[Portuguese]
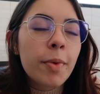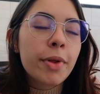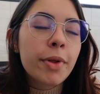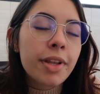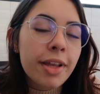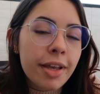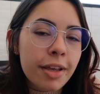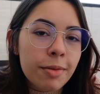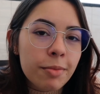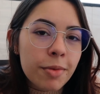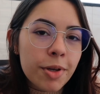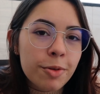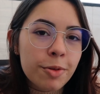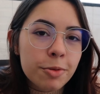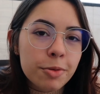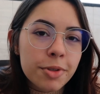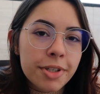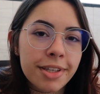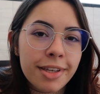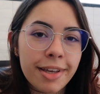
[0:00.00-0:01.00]

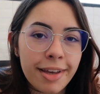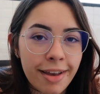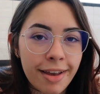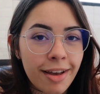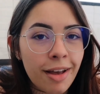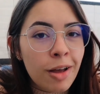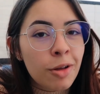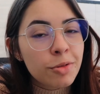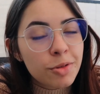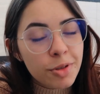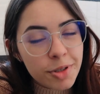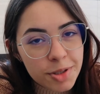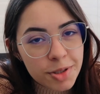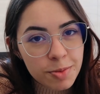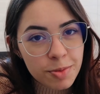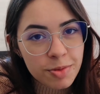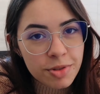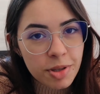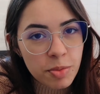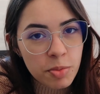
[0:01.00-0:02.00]
polêmico que é a
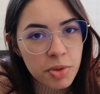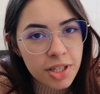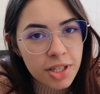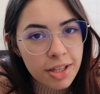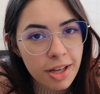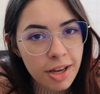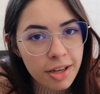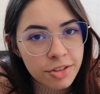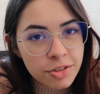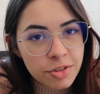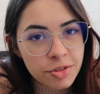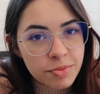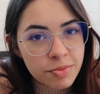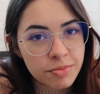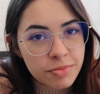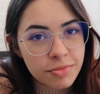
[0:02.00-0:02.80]
autorresponsabilidade.